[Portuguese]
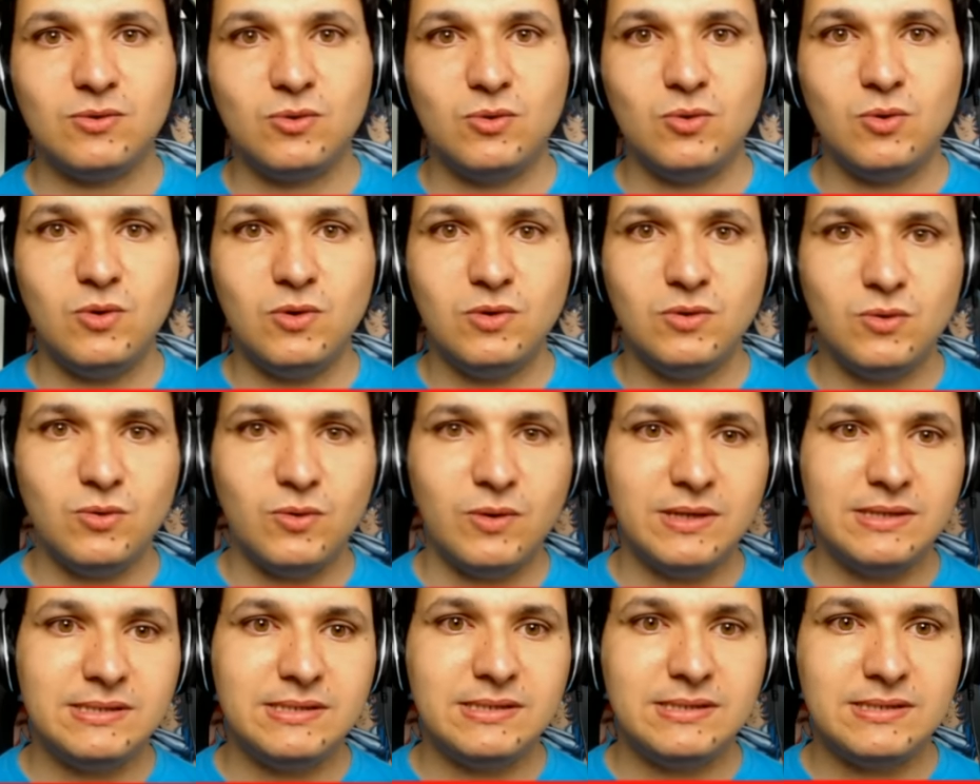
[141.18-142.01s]

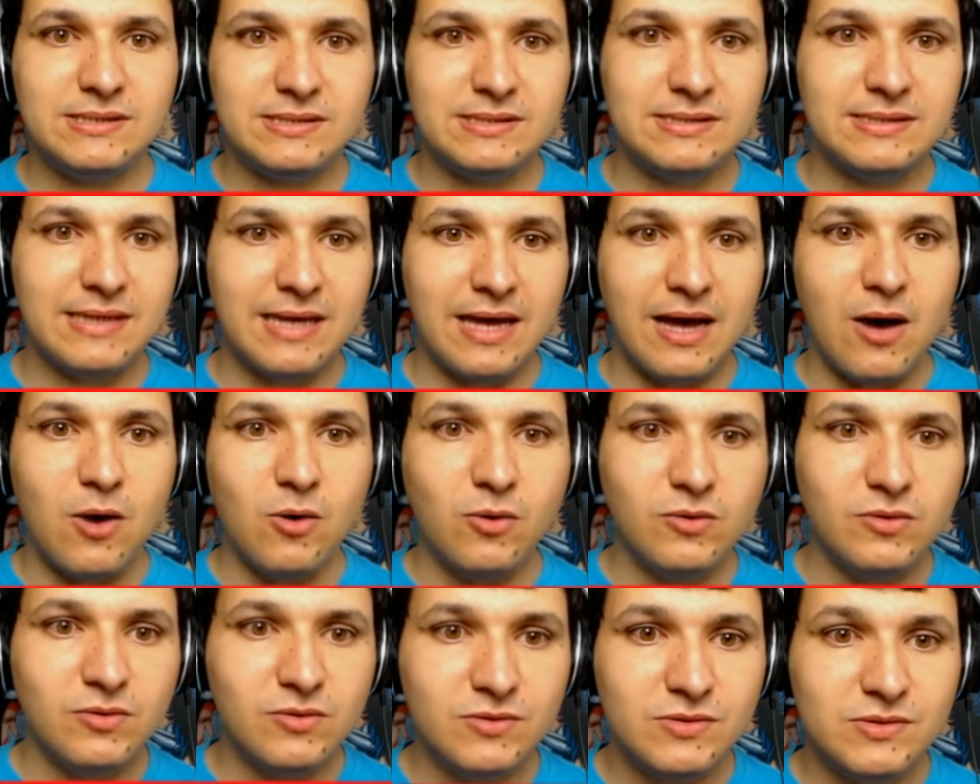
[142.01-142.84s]
todos esses
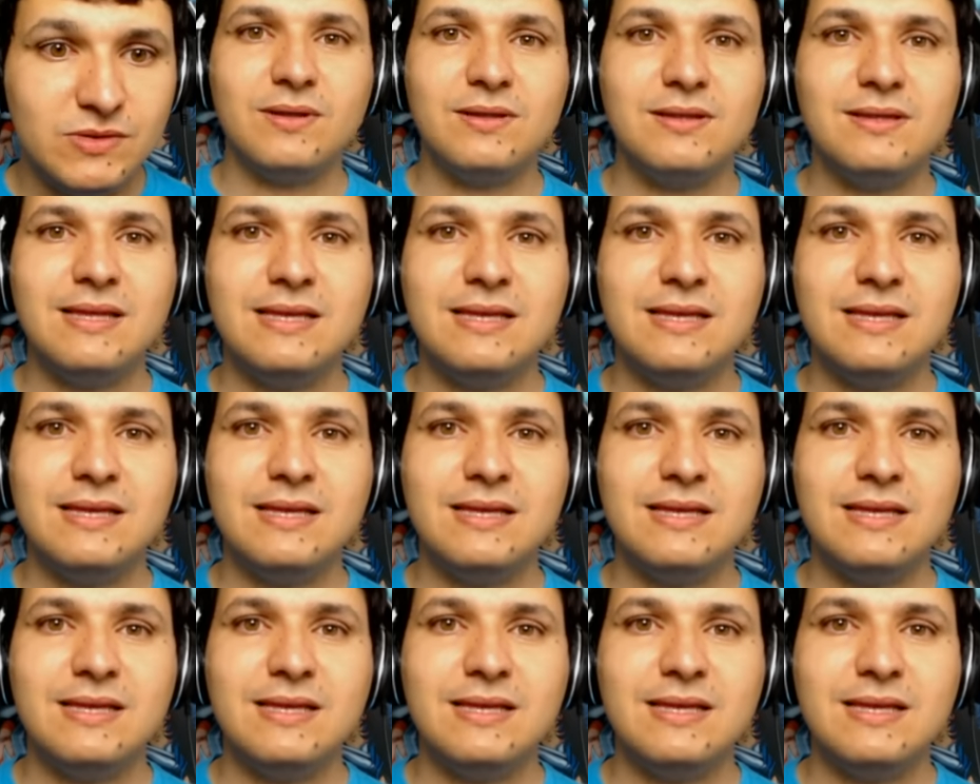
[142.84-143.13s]
cálculos.